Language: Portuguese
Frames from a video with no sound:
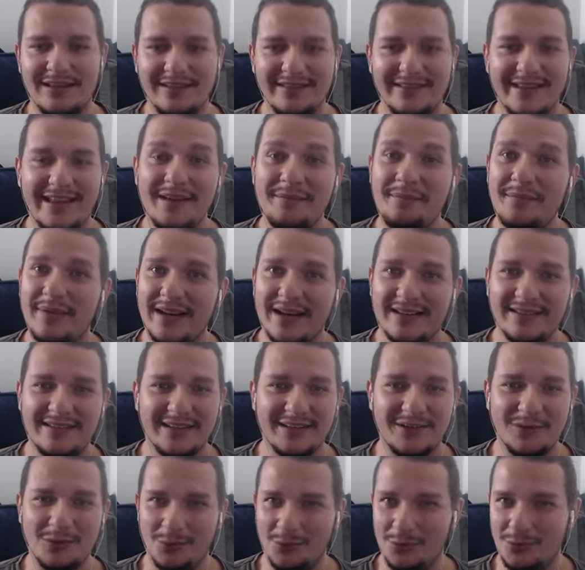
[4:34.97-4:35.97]
nem
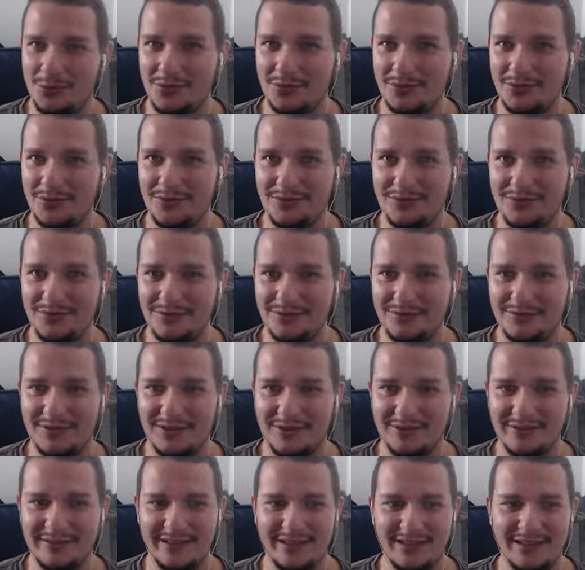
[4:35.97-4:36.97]
aparece aqui o lucro do, do
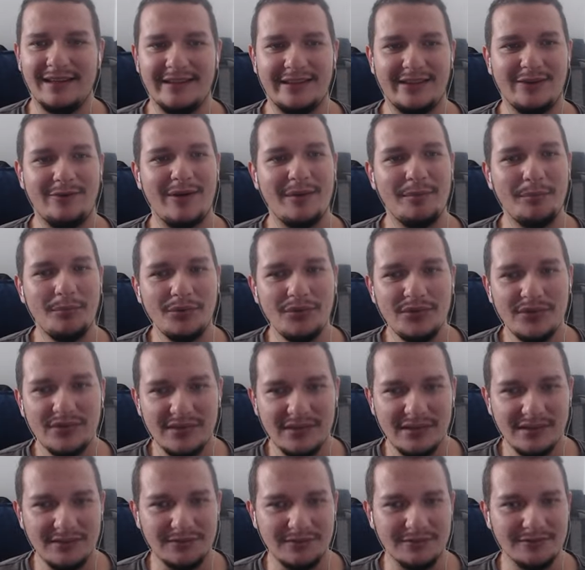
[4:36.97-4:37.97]
valor dele. Então é
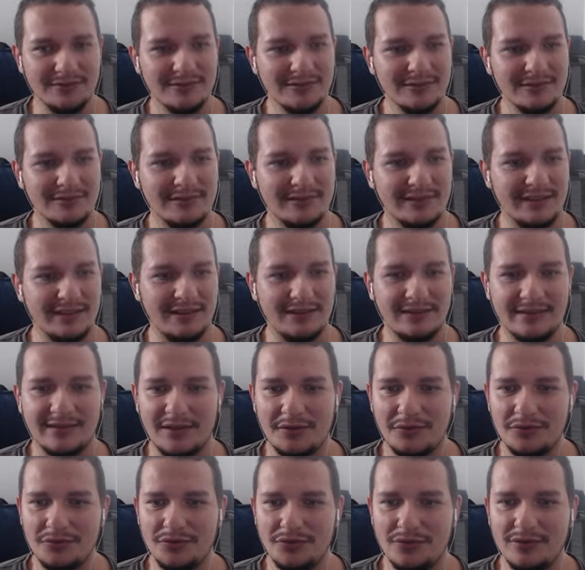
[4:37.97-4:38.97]
possível você
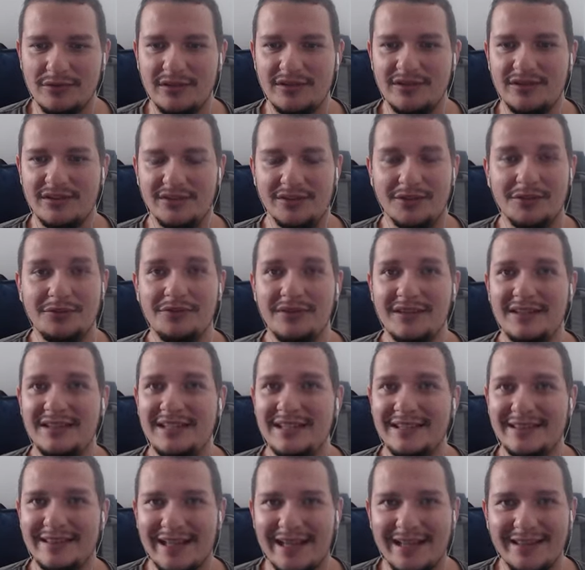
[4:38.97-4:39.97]
lançar um jogo na Steam e não
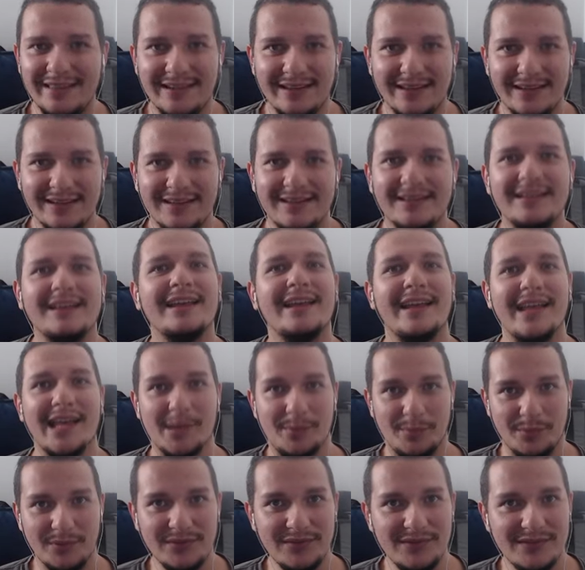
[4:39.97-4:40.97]
vender nada.
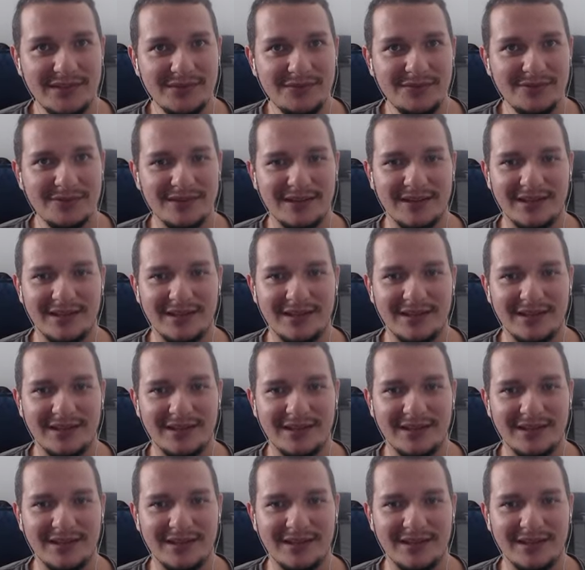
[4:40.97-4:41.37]
É possível, cara.